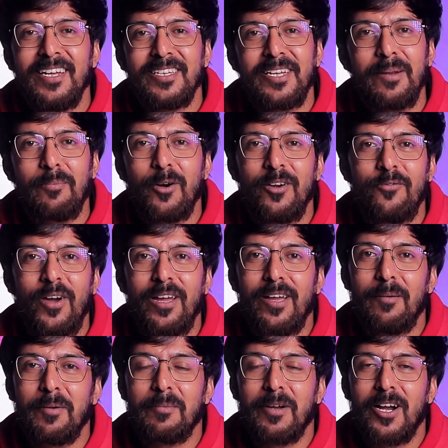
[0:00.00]
पॉइंट
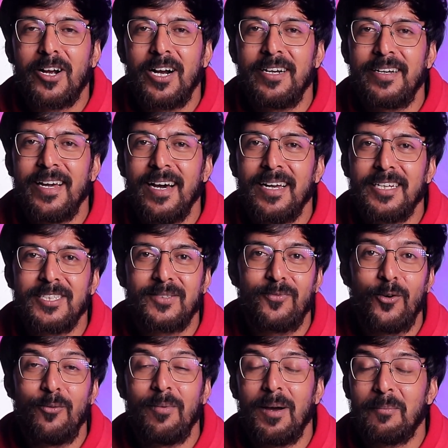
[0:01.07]
mm का खड्डा इस
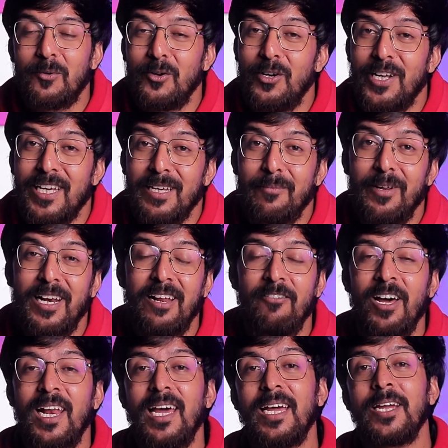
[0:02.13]
फोन में आपको नहीं मिलने
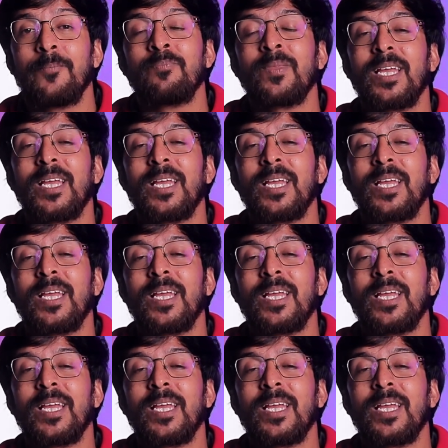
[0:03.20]
वाला है